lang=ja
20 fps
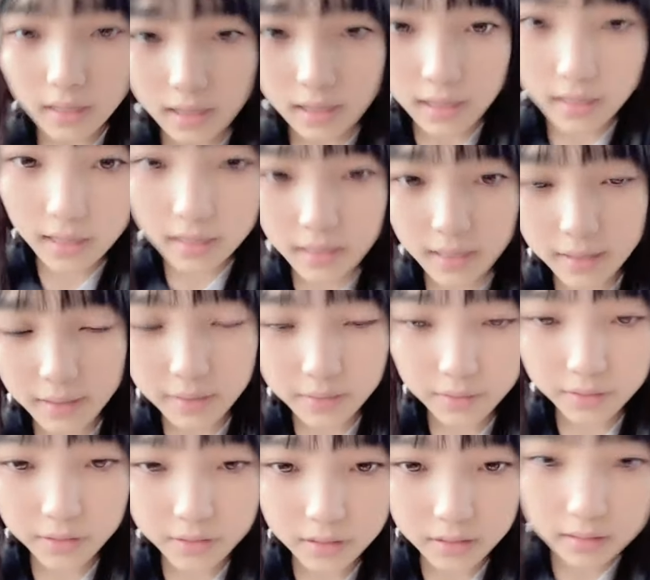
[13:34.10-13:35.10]
はい
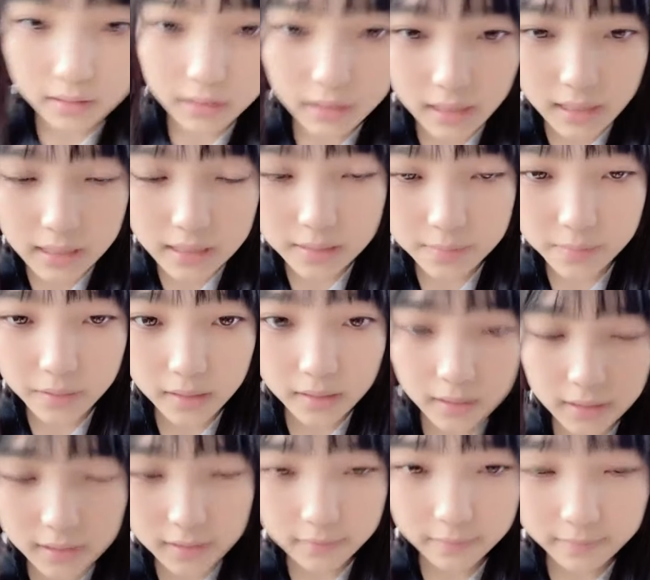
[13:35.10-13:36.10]
よろしくお願いしま
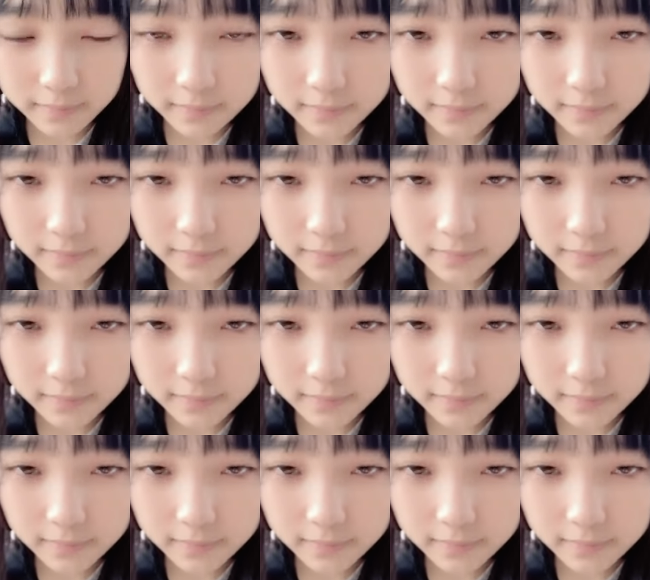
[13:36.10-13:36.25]
す